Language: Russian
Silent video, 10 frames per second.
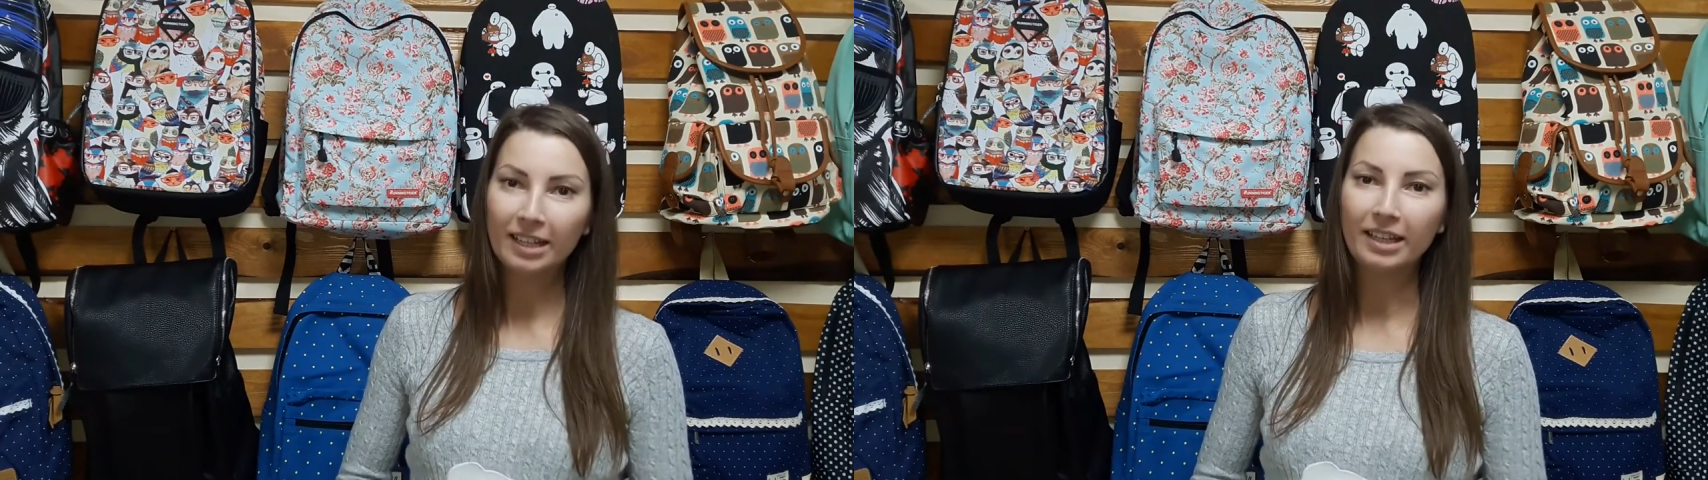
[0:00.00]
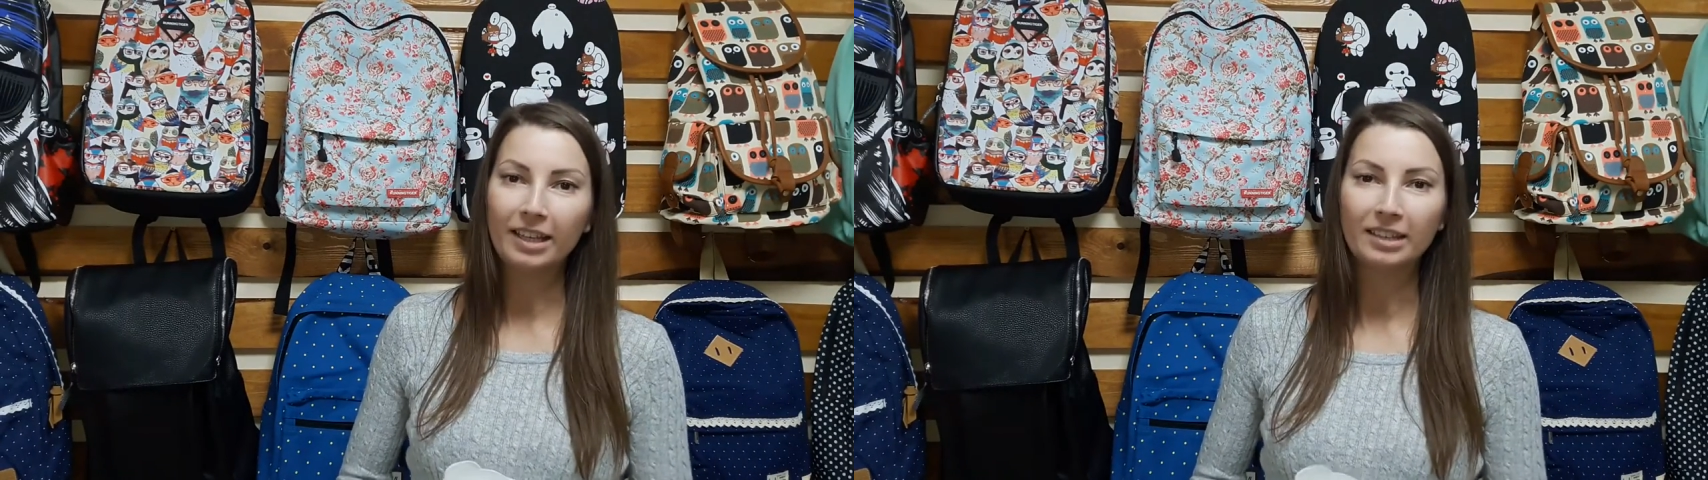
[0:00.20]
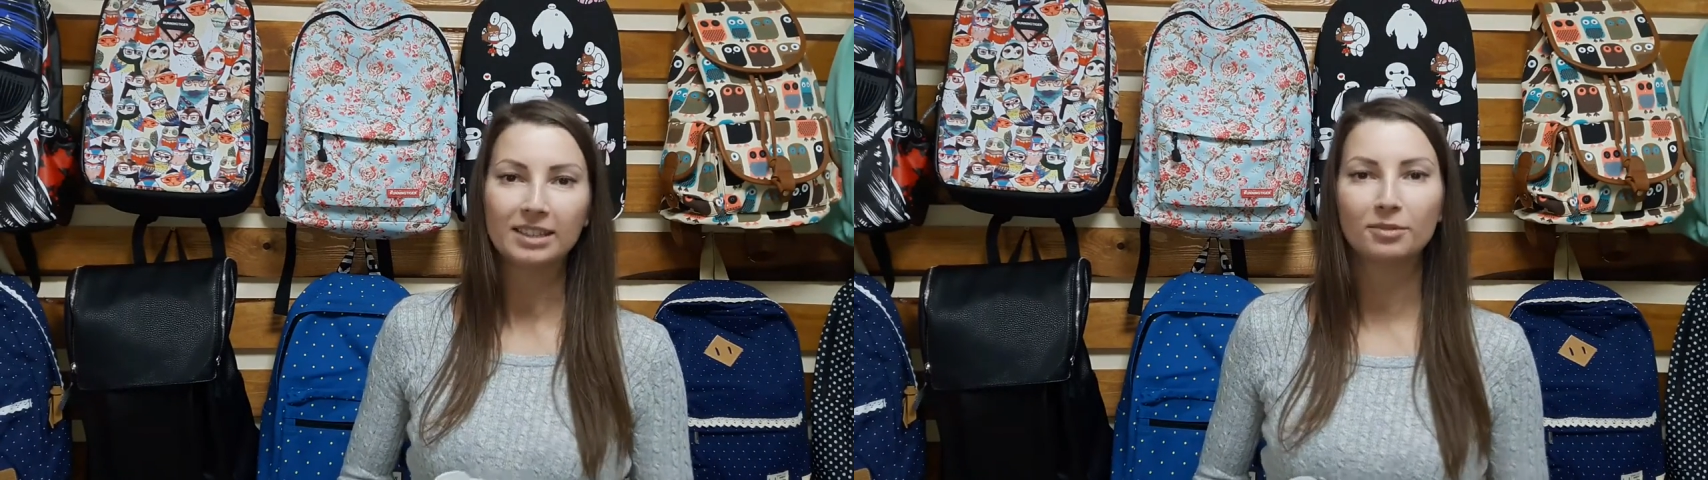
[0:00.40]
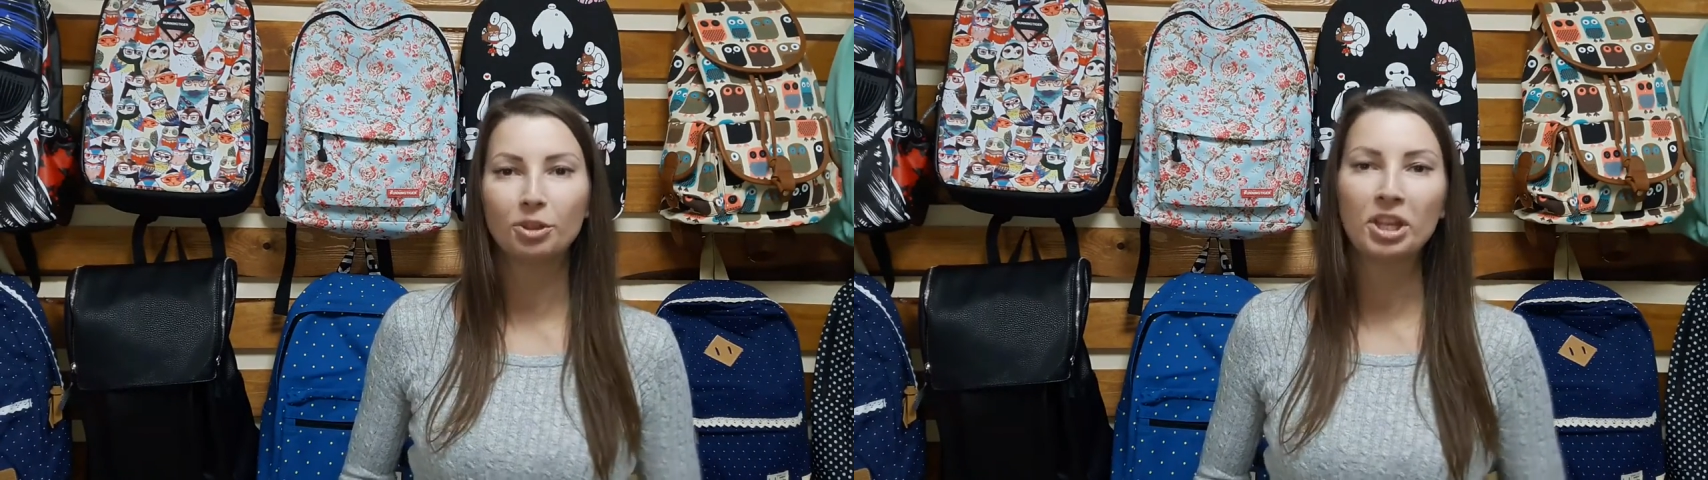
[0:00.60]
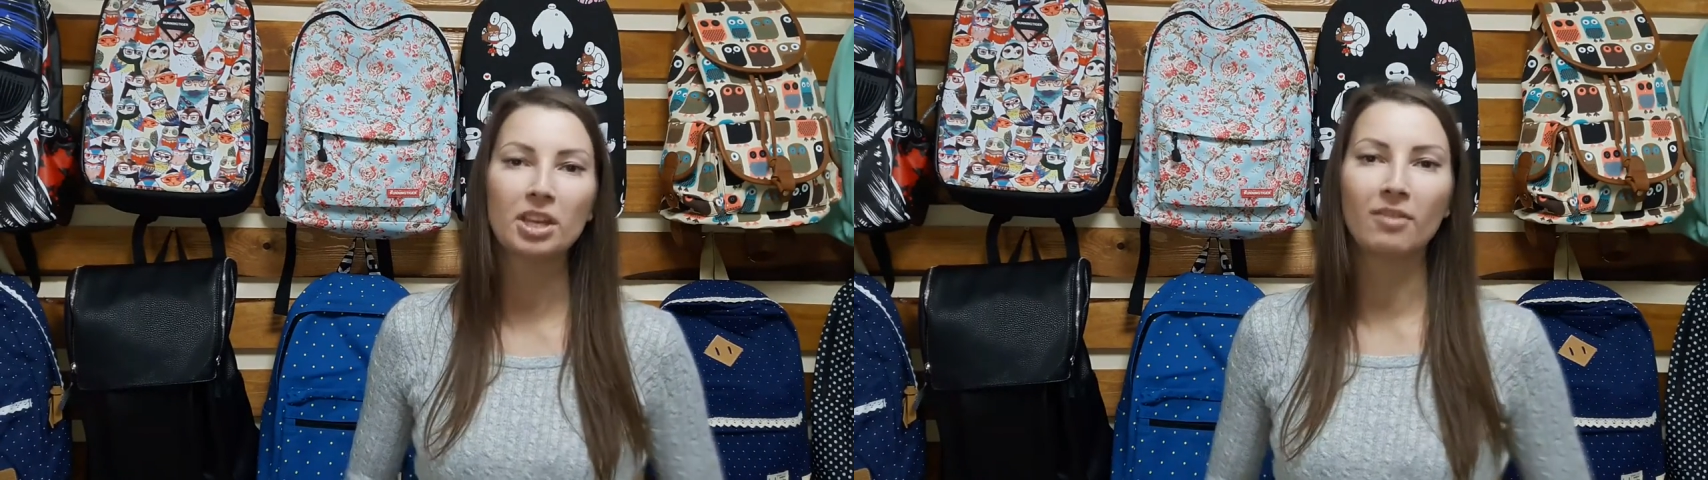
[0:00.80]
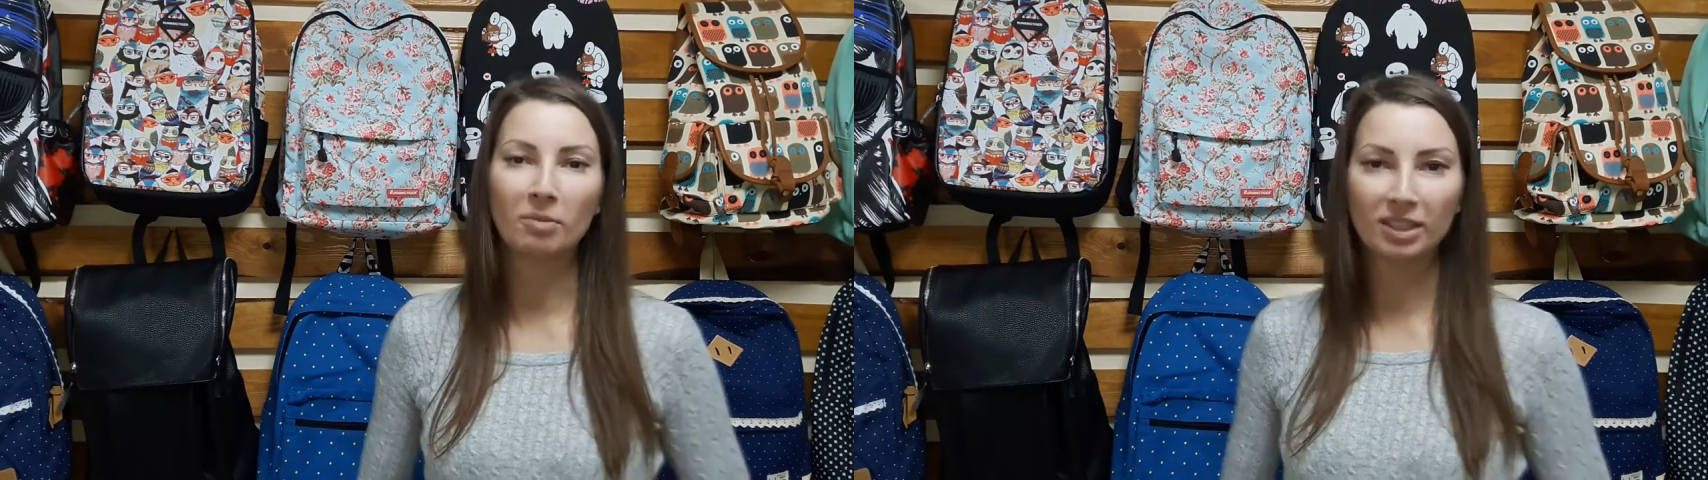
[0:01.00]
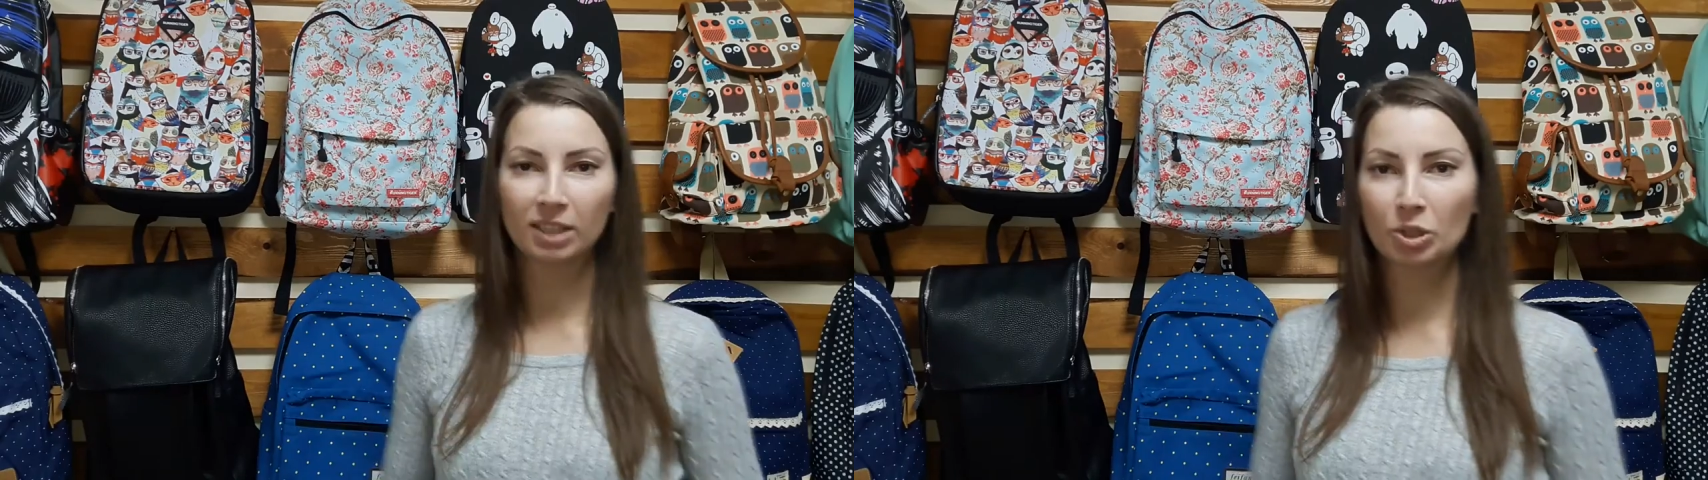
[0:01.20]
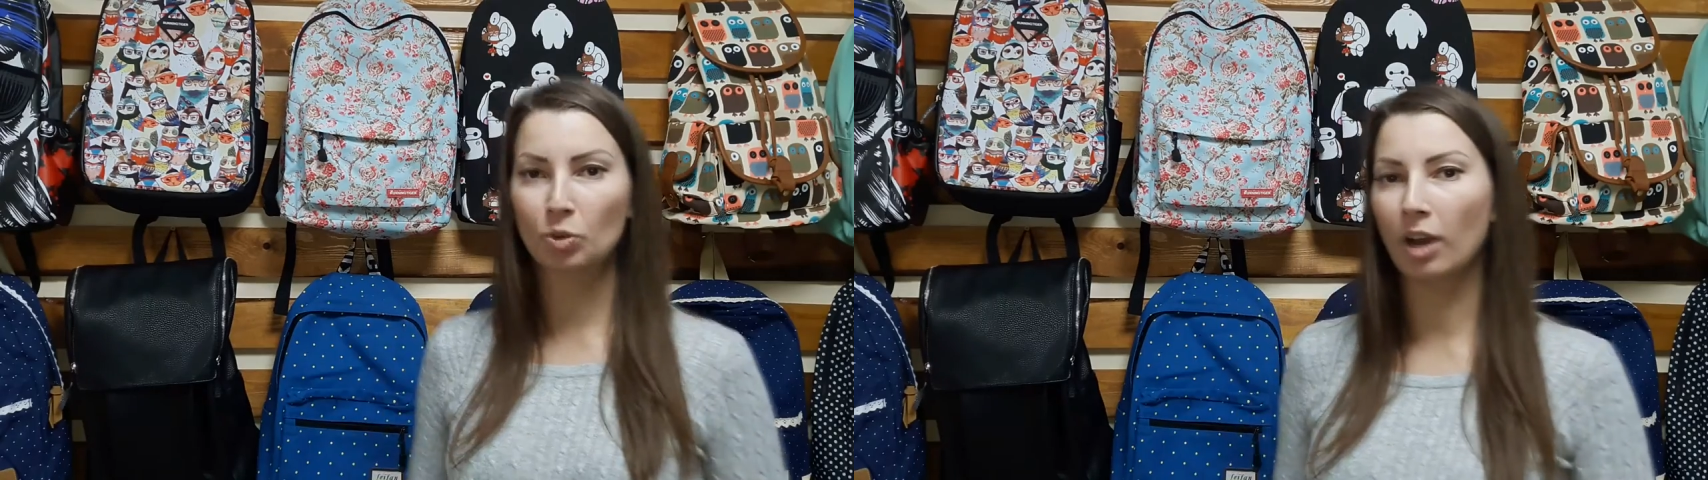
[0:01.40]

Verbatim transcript: И сегодня я вам расскажу